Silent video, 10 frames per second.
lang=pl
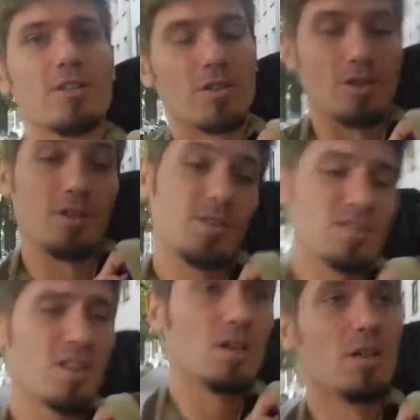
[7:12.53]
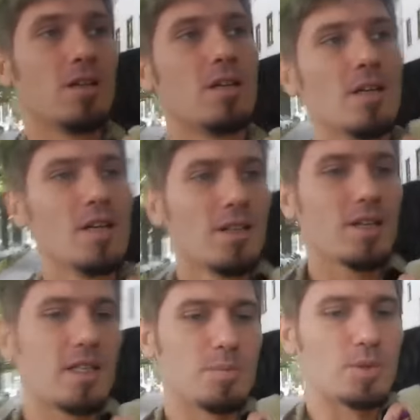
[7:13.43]
to no,
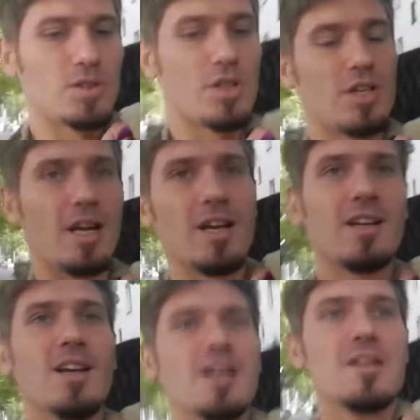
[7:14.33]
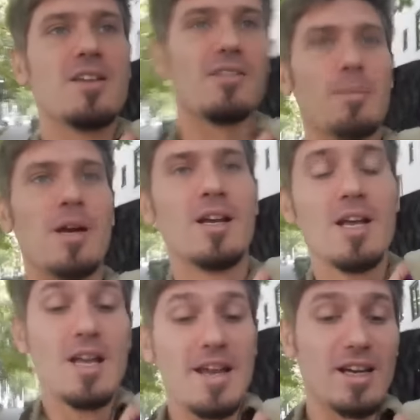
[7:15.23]
takie spostrzeżenie, nie wiem.
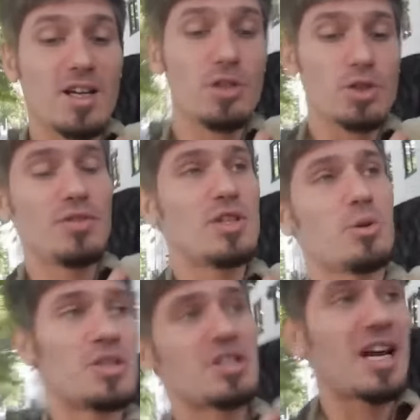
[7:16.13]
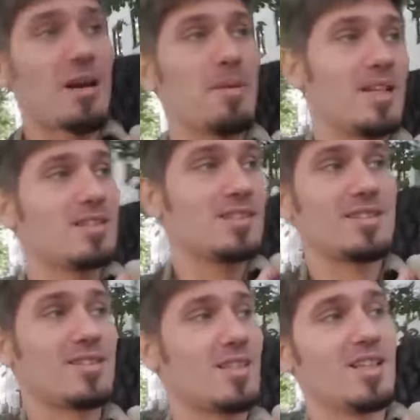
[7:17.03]
Jak ktoś widział gdzieś karmę
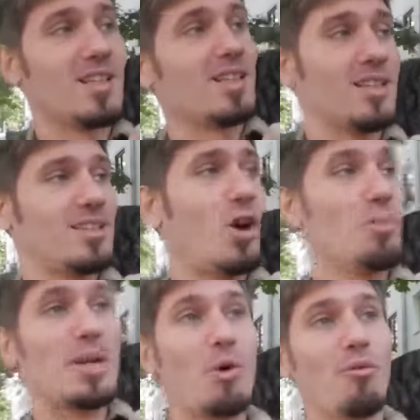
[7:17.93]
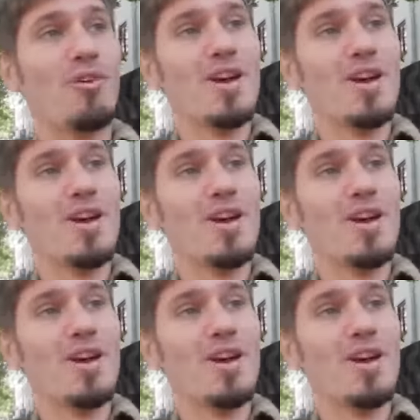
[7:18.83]
z, z chomików